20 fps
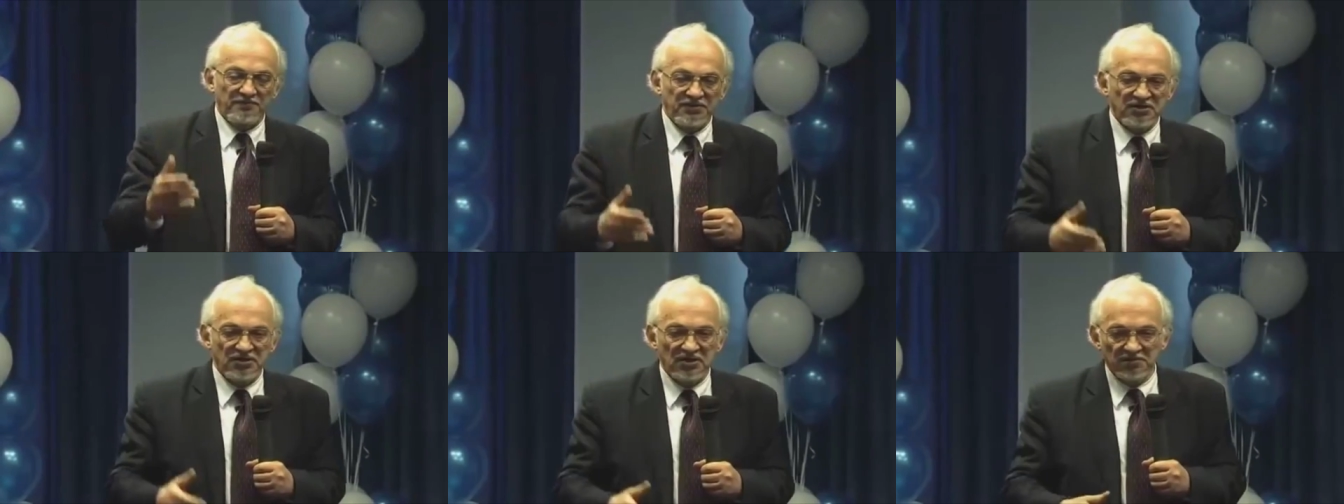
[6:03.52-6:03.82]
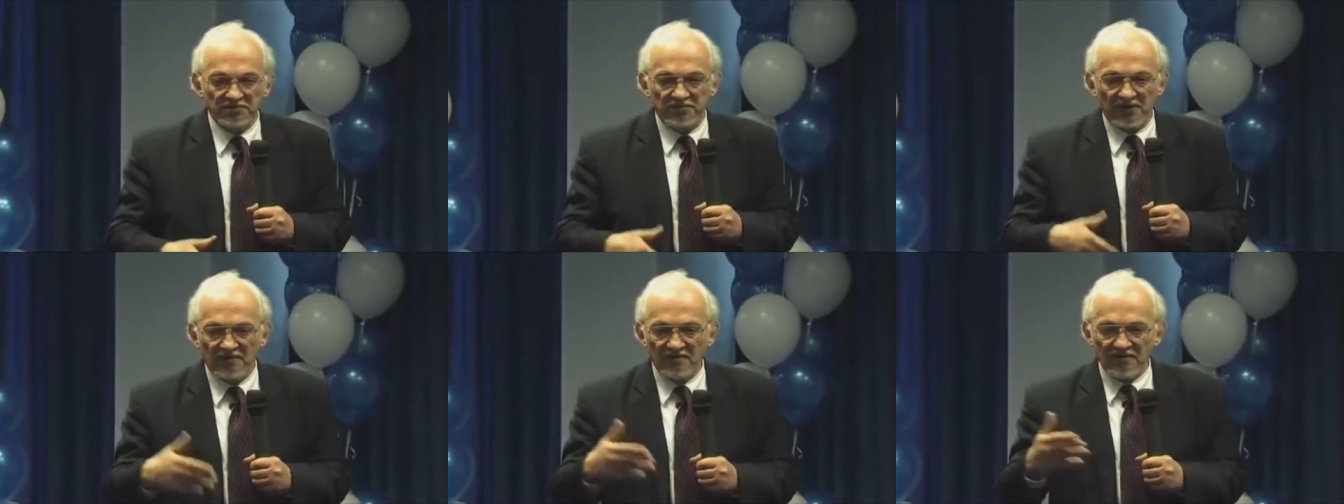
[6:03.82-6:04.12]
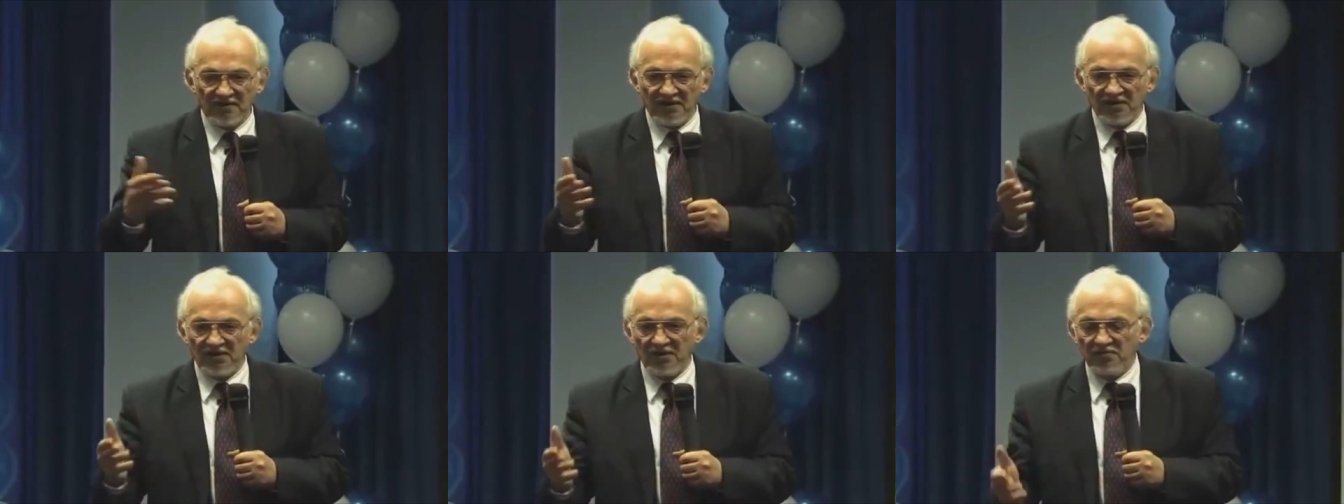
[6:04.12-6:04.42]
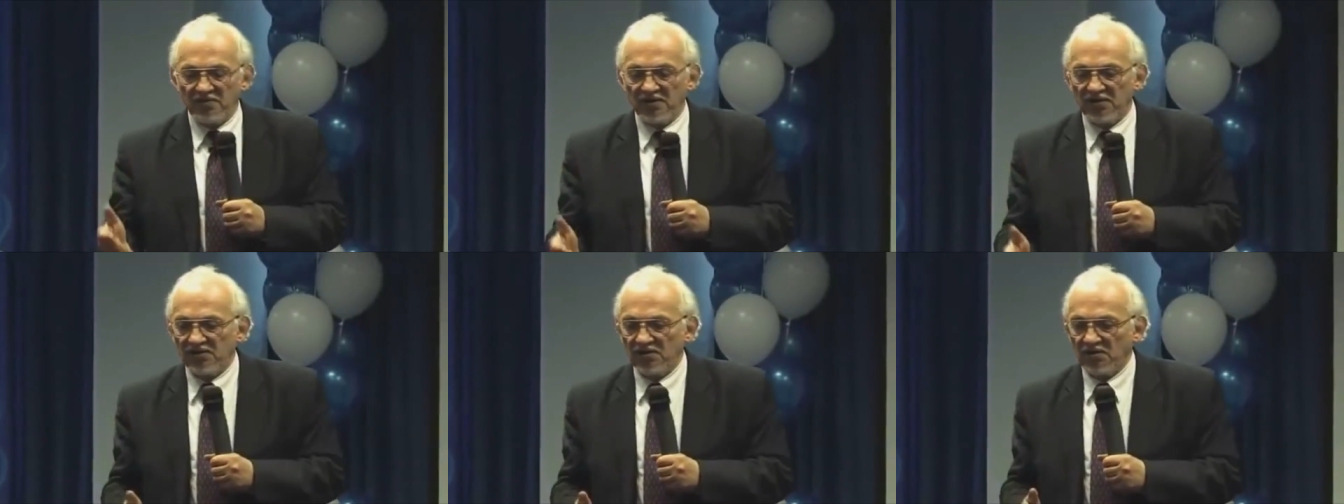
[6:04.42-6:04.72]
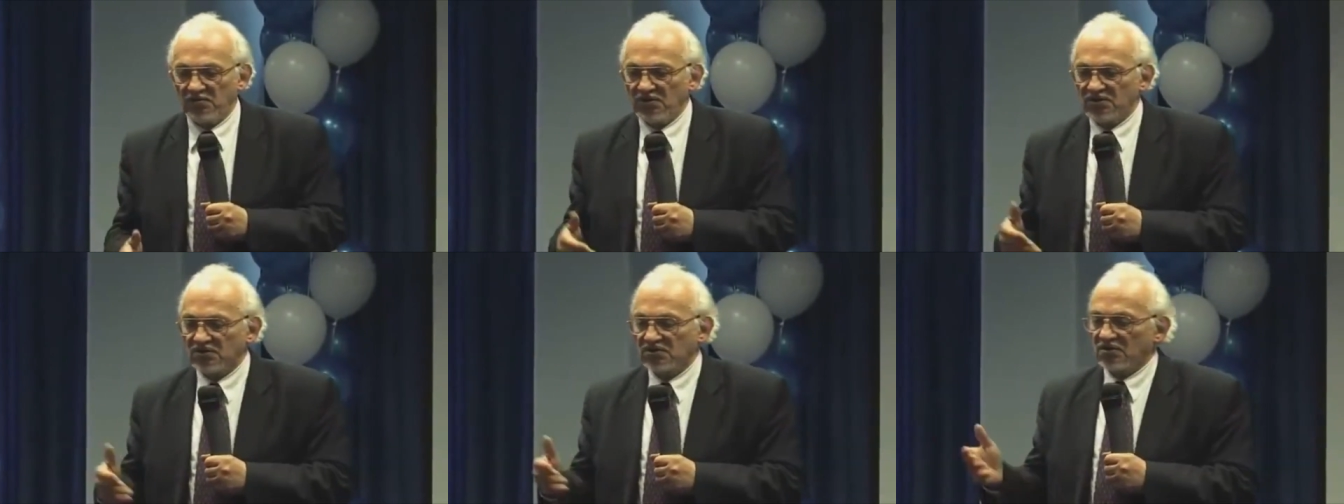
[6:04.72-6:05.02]
член правления
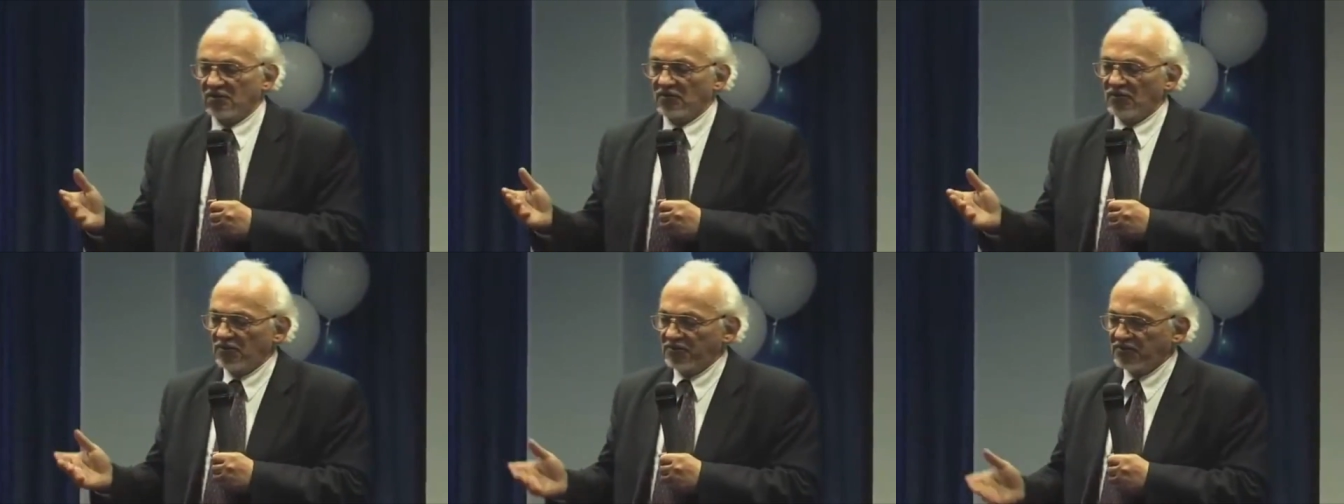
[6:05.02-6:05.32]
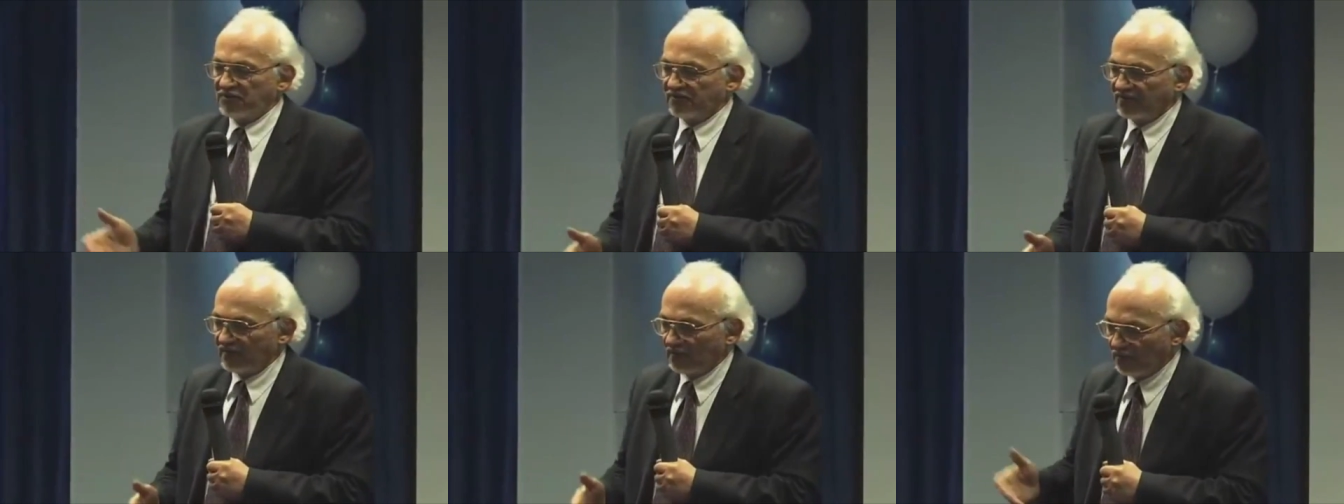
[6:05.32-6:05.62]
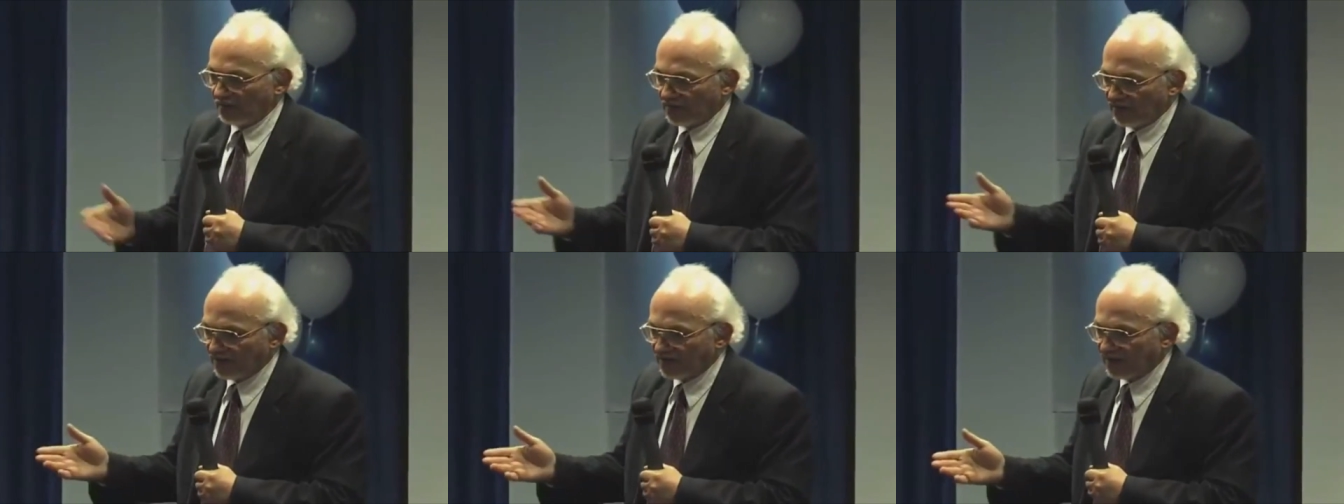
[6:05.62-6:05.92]
биохимического общества города